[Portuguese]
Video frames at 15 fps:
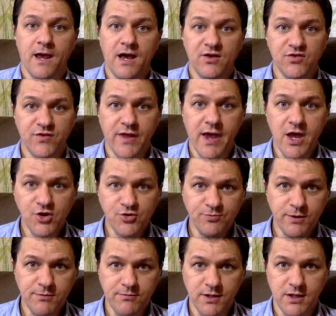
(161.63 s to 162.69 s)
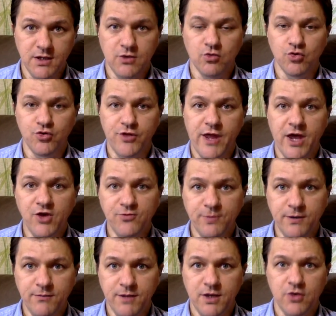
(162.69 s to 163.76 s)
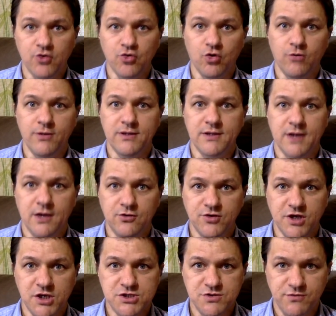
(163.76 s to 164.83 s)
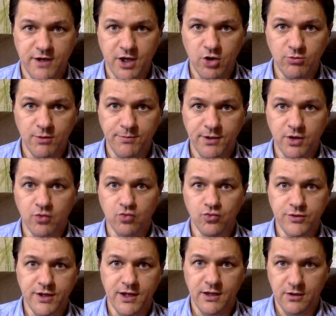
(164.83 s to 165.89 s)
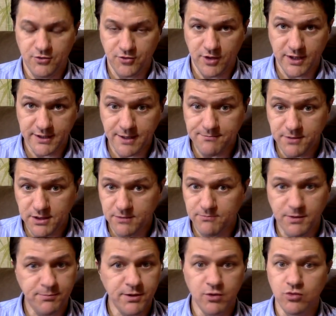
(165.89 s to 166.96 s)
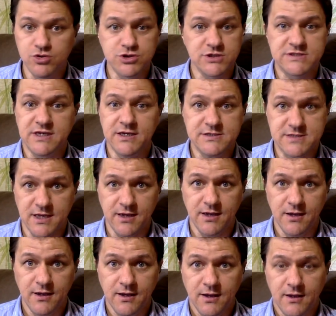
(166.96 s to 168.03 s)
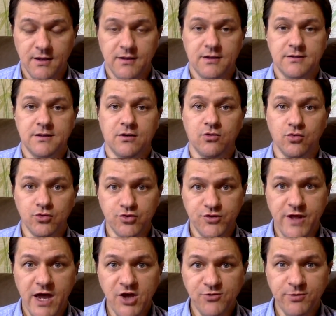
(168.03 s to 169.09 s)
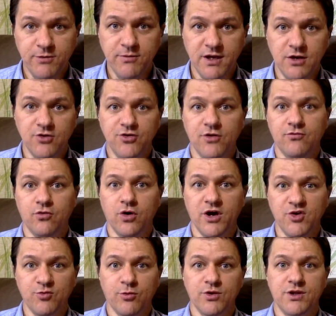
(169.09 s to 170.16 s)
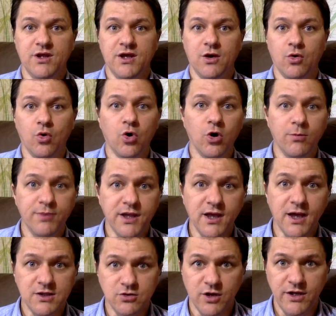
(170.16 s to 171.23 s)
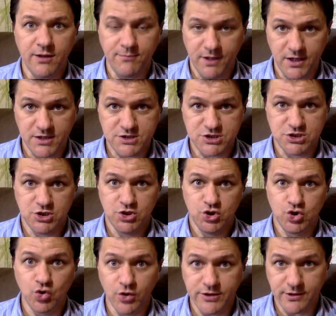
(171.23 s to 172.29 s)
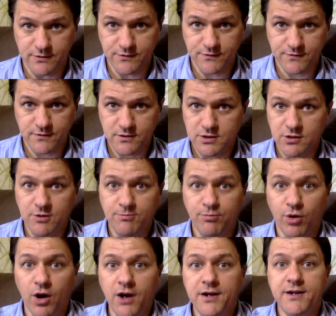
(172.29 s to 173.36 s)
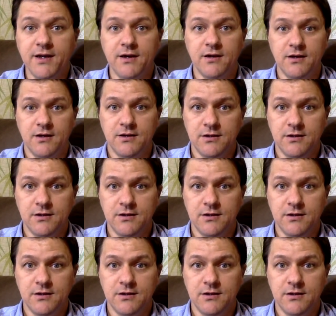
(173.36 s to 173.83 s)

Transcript: as 10 primeiros, os 10 primeiros comentários que tiverem uma pergunta relacionada a mim, me pergunte o que você quiser. Então, os 10 primeiros eu vou responder obrigatoriamente, todas. Não importa